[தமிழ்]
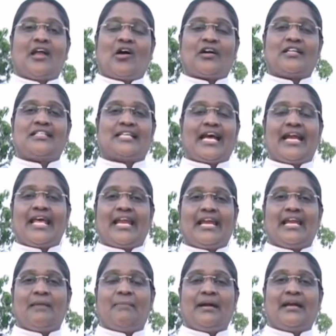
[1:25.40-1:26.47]
டாக்டர் ஸ்கடர்
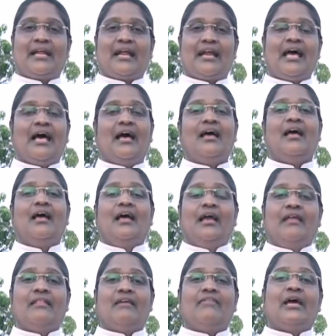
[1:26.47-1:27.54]
என்ன பண்ணுறாருன்னா
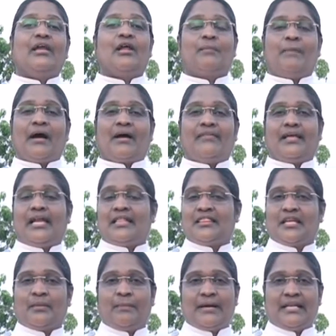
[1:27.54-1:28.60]
இந்த வேலூர் பகுதியில்
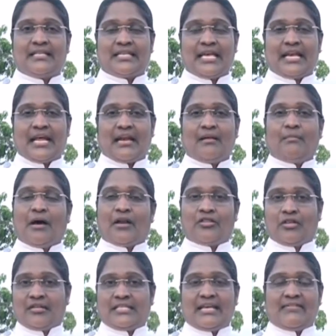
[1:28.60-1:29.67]
திருப்பணி செய்கிறாரு
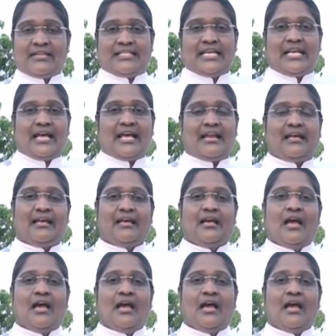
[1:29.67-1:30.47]
மருத்துவ சேவை செய்கிறாரு